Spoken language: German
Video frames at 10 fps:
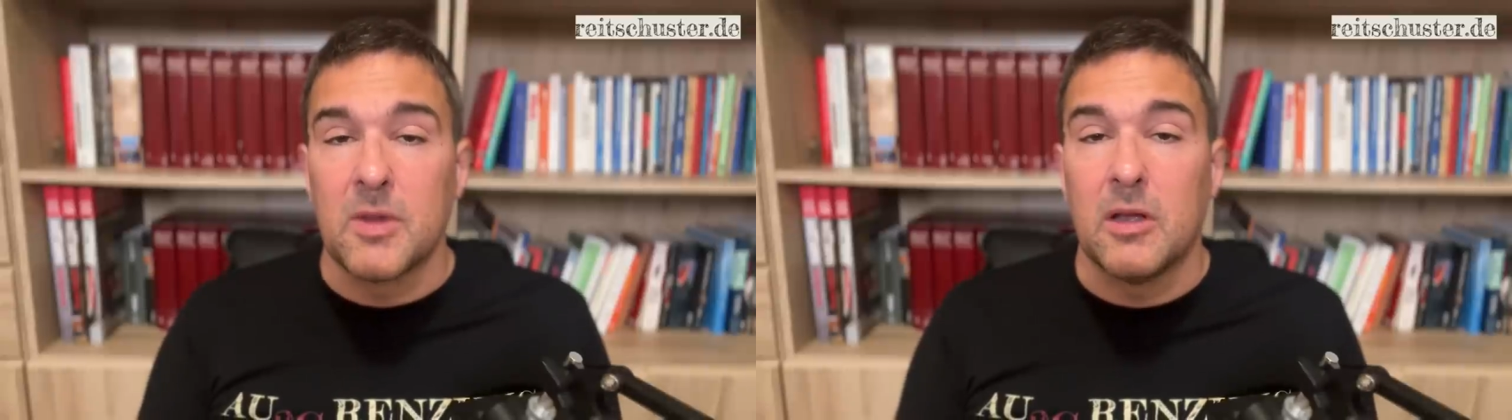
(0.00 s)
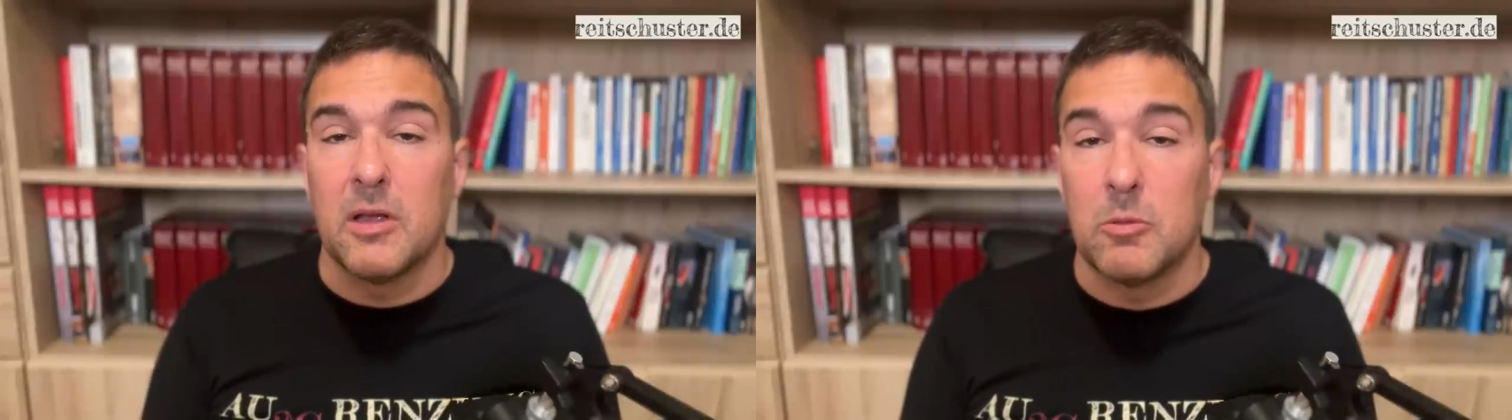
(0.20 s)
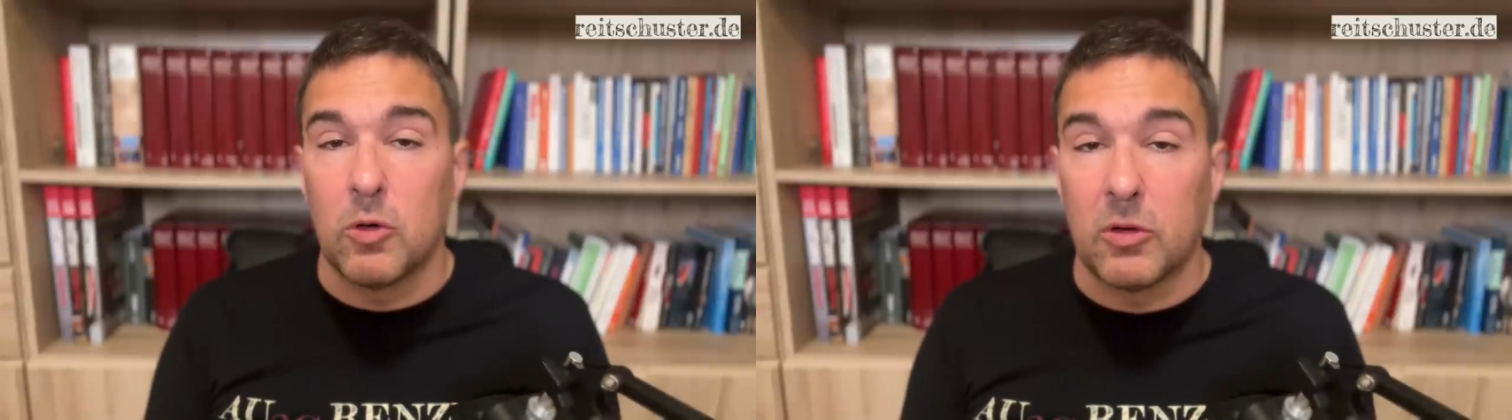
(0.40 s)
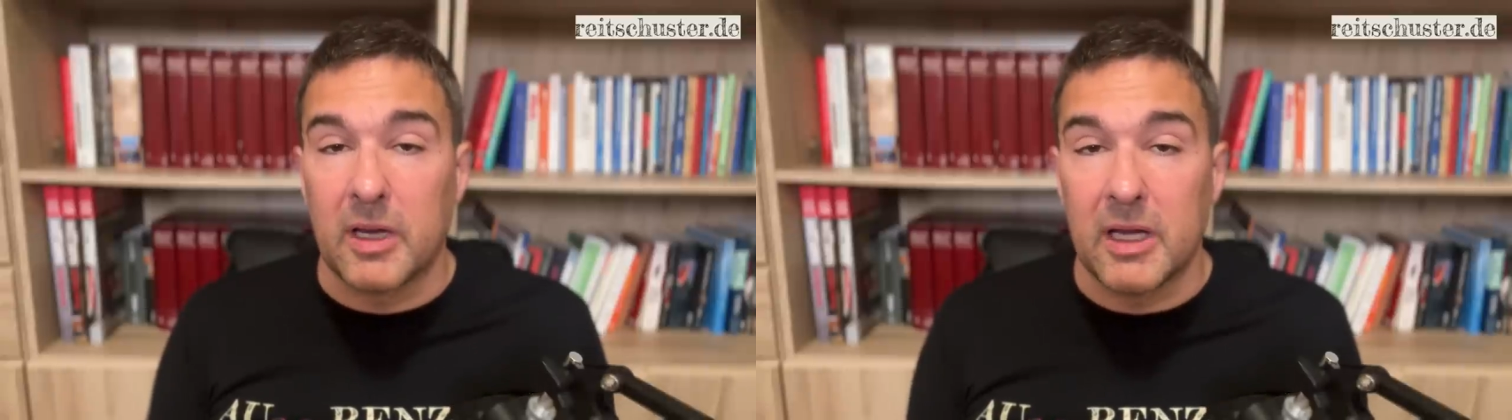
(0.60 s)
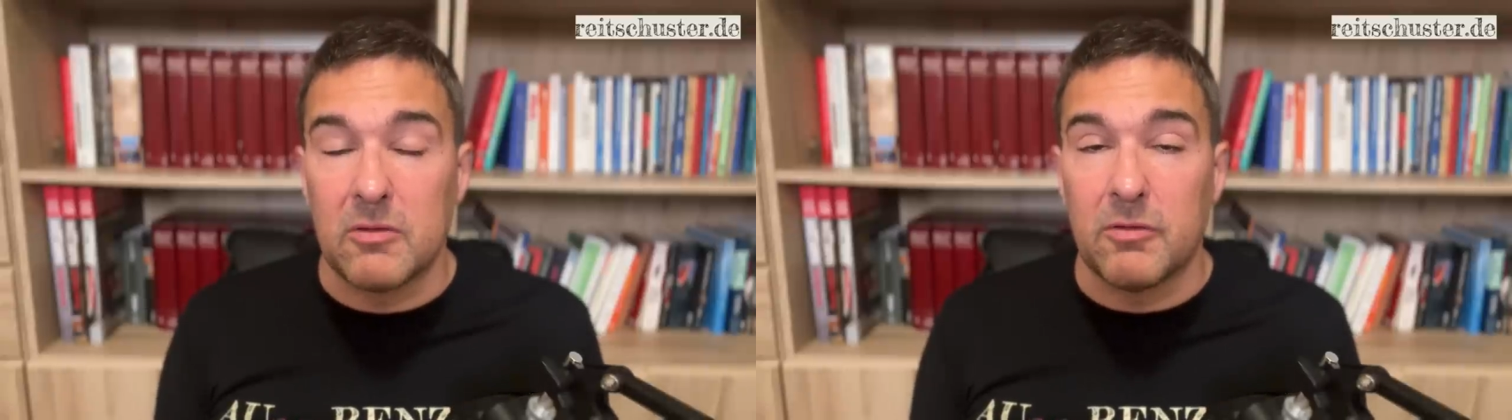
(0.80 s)
Im
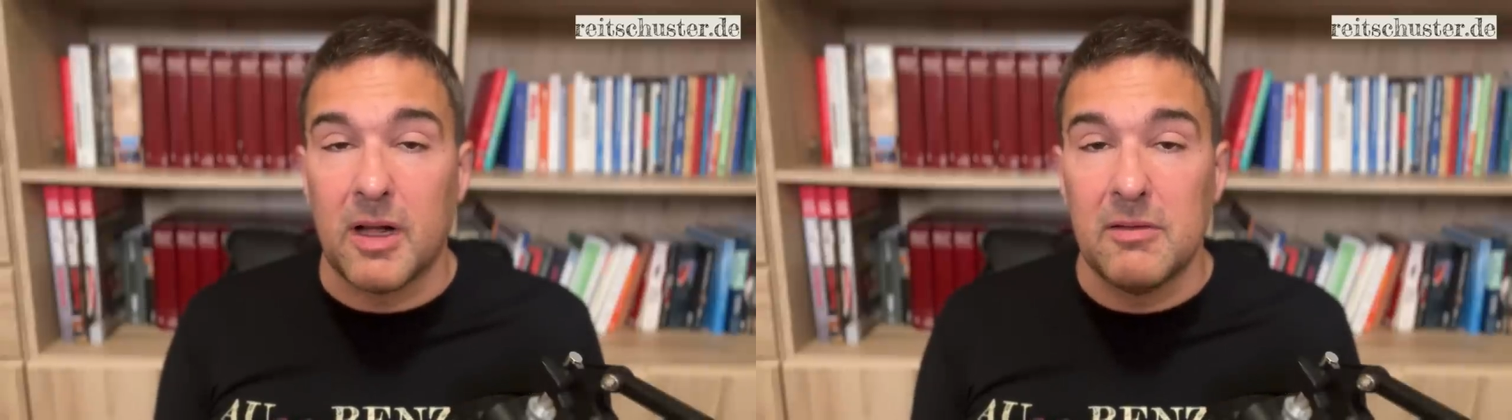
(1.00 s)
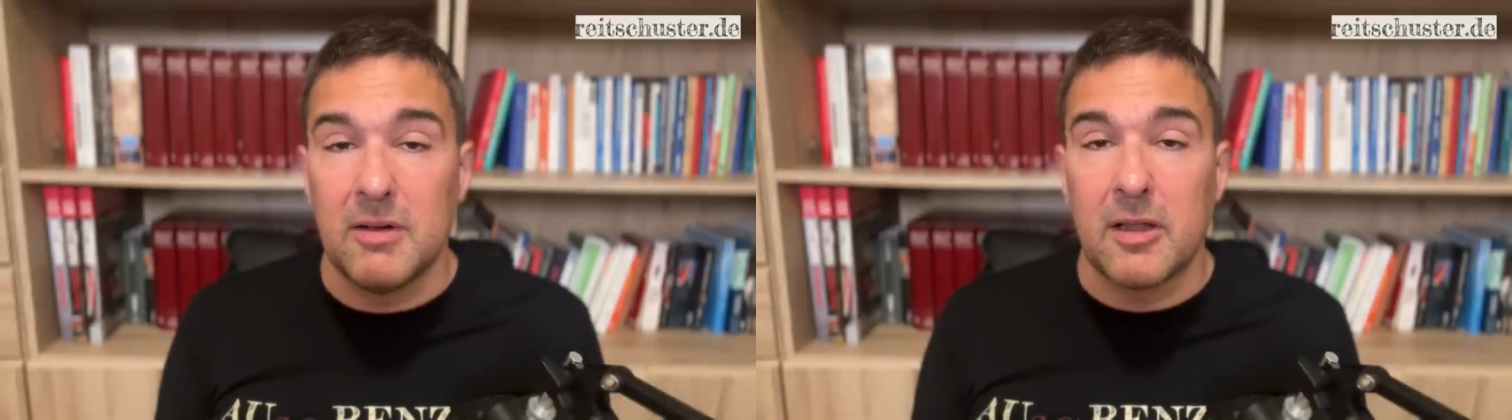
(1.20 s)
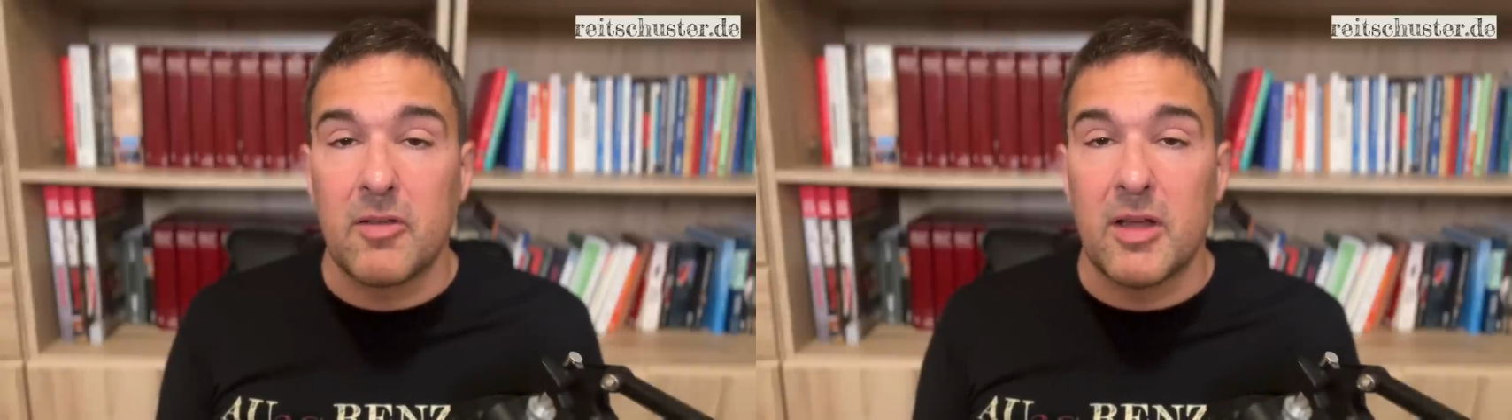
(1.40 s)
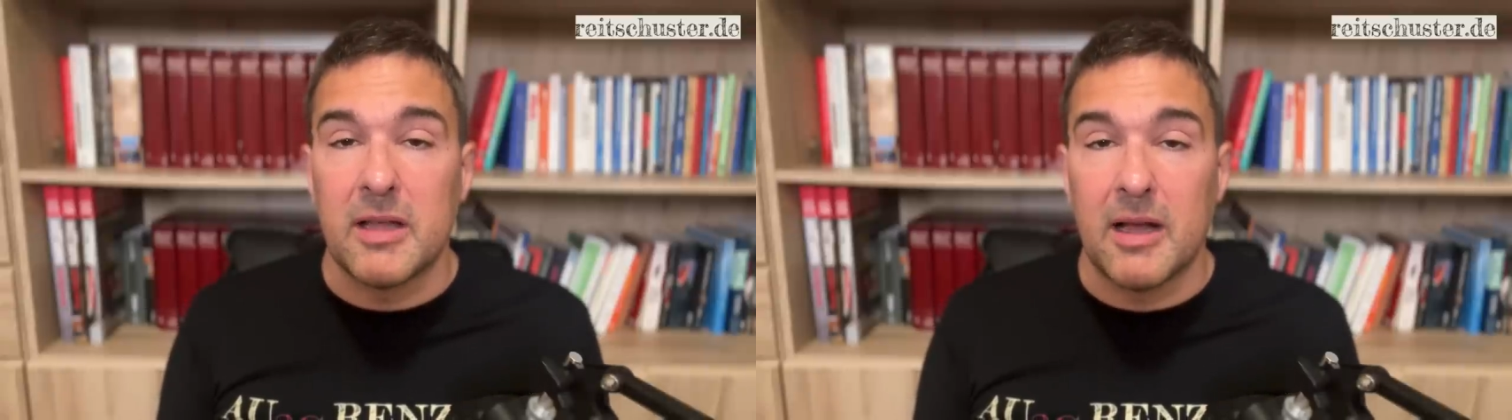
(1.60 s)
konkreten Fall war das eine